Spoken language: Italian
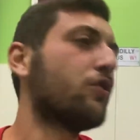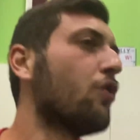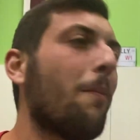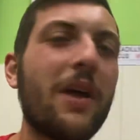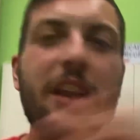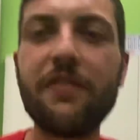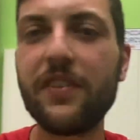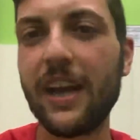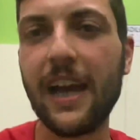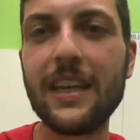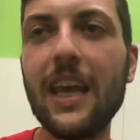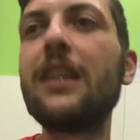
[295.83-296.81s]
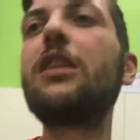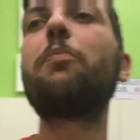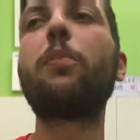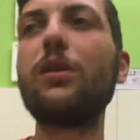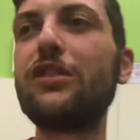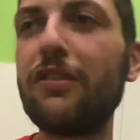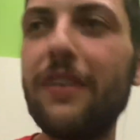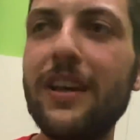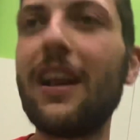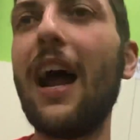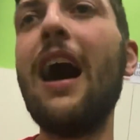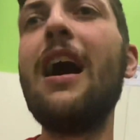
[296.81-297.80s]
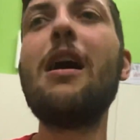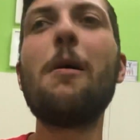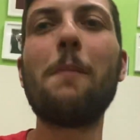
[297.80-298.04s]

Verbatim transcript: non me ne frega niente, poi si vedrà.